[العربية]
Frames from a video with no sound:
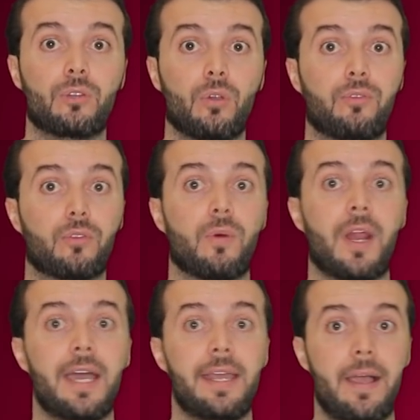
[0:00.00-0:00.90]
تلفظ
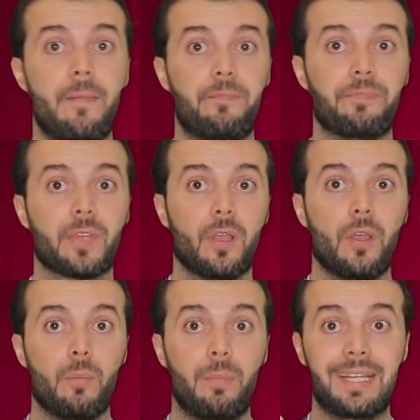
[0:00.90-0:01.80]
ورايا
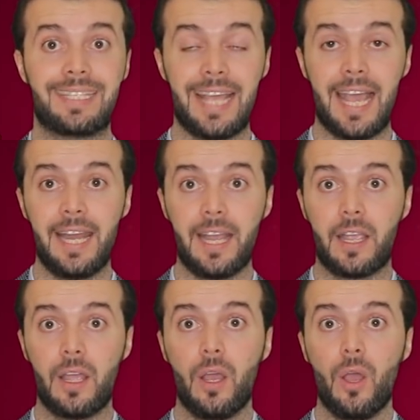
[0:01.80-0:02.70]

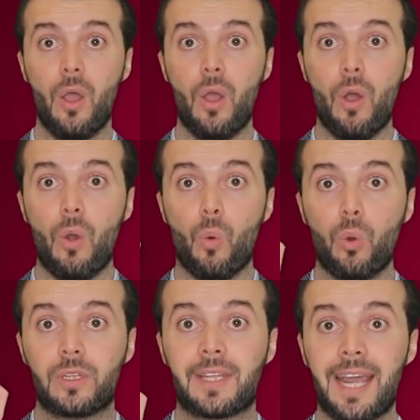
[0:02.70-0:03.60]
بلسانك
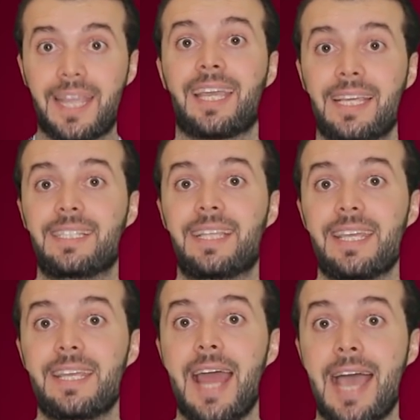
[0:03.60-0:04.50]
وتركز
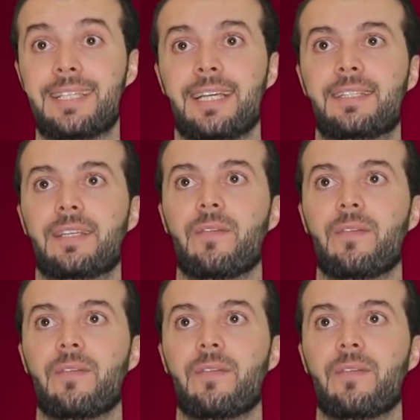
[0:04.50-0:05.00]
زي الأسد